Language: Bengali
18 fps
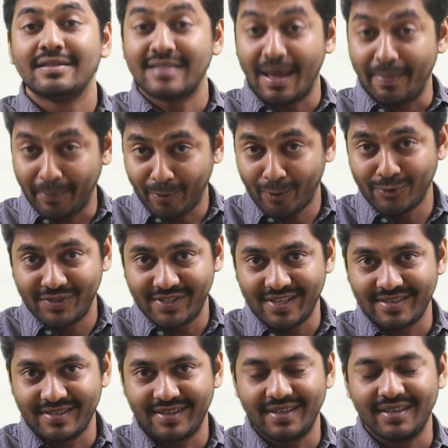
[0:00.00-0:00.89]

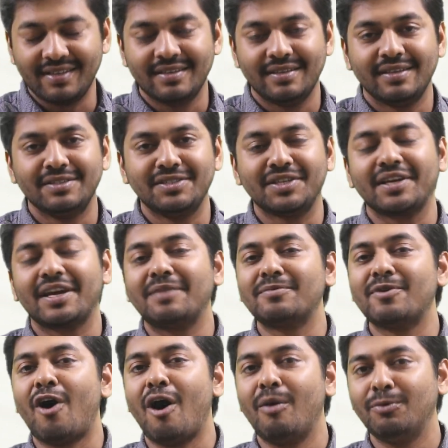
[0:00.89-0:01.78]
সাবকনসিয়াসলি যেটাকে
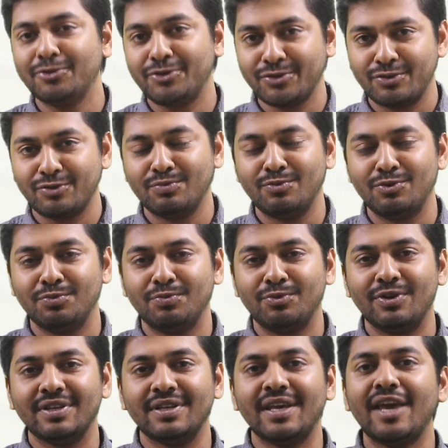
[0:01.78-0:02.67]
আমরা অবচেতন মন
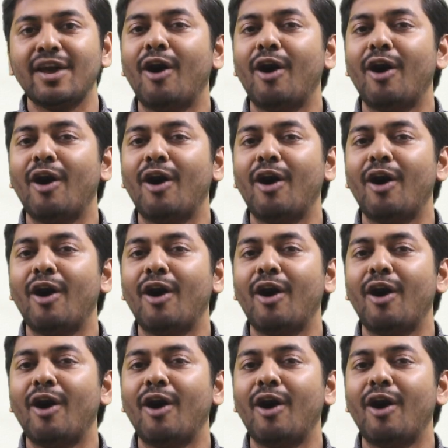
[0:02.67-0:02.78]
বলি